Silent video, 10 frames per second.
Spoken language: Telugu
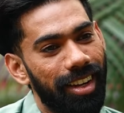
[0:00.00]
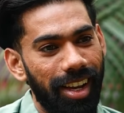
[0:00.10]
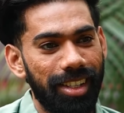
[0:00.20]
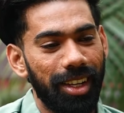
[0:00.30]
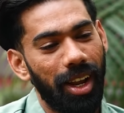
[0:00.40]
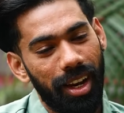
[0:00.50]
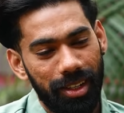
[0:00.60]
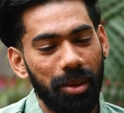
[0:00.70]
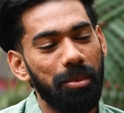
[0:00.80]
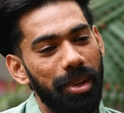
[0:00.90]
కలిశాను ఆయన
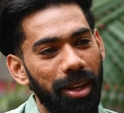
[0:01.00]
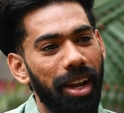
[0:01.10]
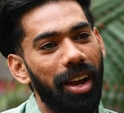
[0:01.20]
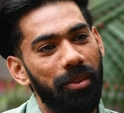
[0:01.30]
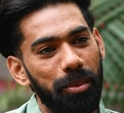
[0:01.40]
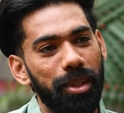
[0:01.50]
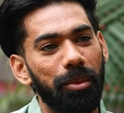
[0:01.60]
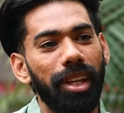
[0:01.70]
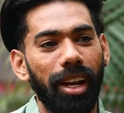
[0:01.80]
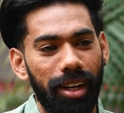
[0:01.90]
సమ్ హీ కన్ఫర్మ్
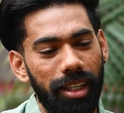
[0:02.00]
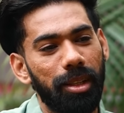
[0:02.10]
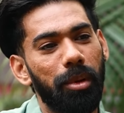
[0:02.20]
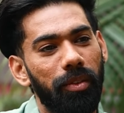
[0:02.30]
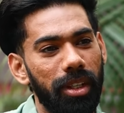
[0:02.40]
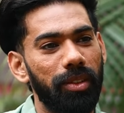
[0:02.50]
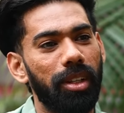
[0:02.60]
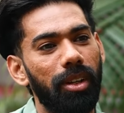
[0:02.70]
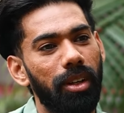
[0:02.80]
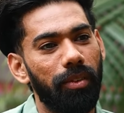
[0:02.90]
సంథింగ్ అండ్ డిసెంబర్ ఫస్ట్
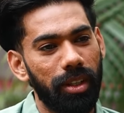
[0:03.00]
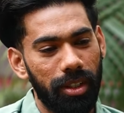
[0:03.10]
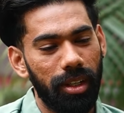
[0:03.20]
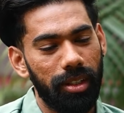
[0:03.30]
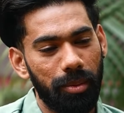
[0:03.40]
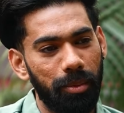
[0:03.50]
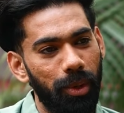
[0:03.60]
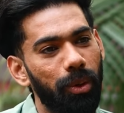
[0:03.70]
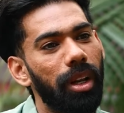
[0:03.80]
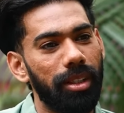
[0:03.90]
వీక్ లో ఫస్ట్ సమ్
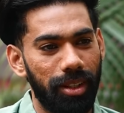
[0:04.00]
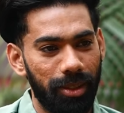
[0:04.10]
లుక్ టెస్ట్